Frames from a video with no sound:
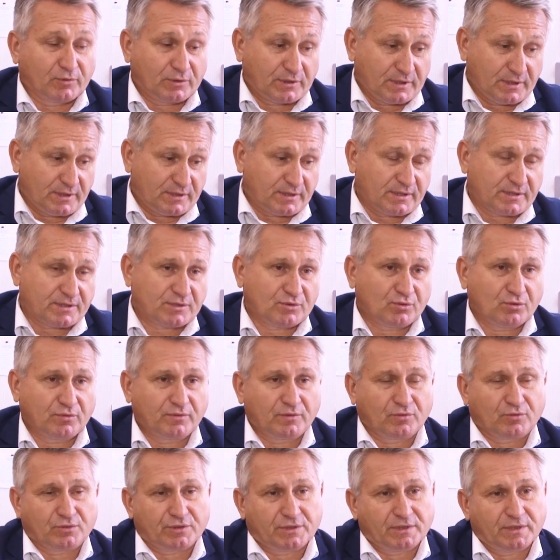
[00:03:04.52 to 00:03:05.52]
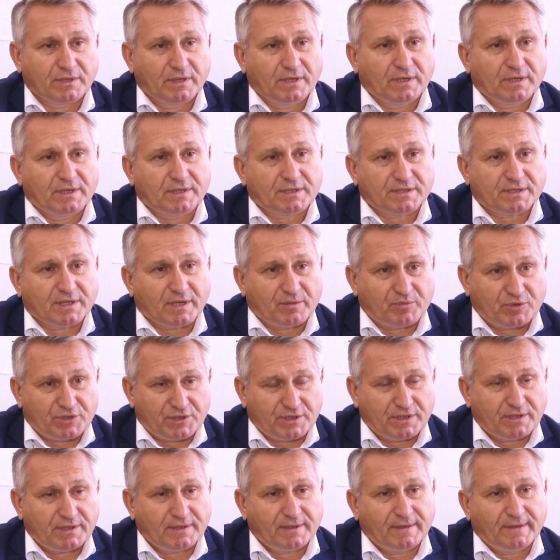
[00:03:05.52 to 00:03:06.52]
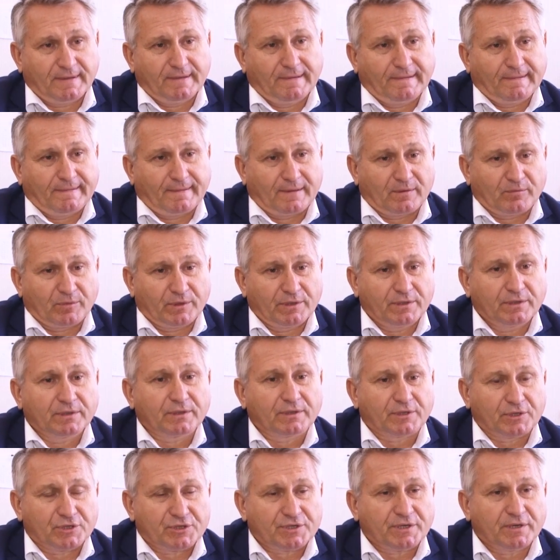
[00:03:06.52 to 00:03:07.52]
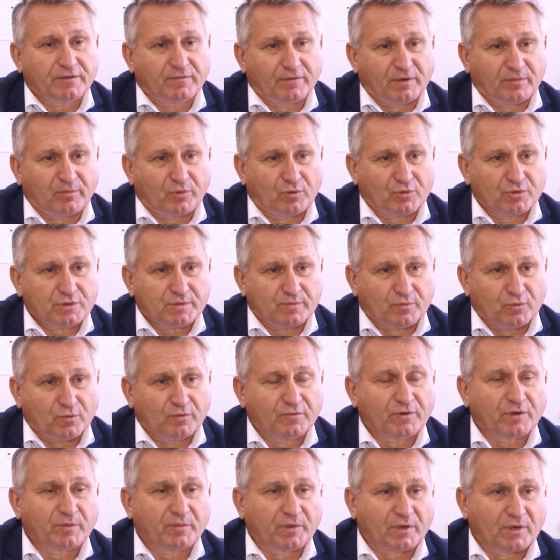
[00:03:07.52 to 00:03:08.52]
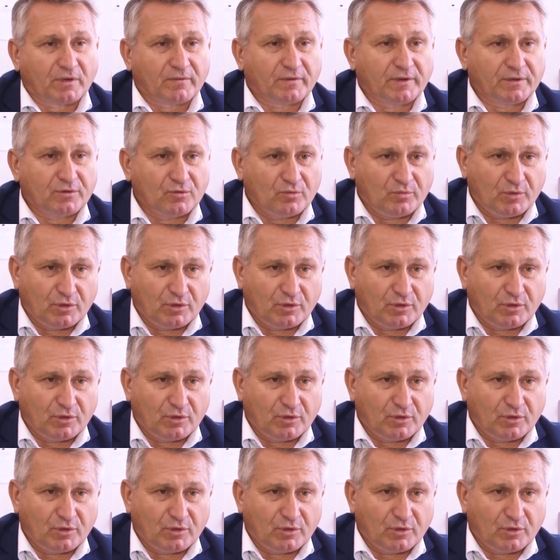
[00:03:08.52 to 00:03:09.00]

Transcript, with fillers: И вот на этой основе уже сообща мы решаем вопрос по формированию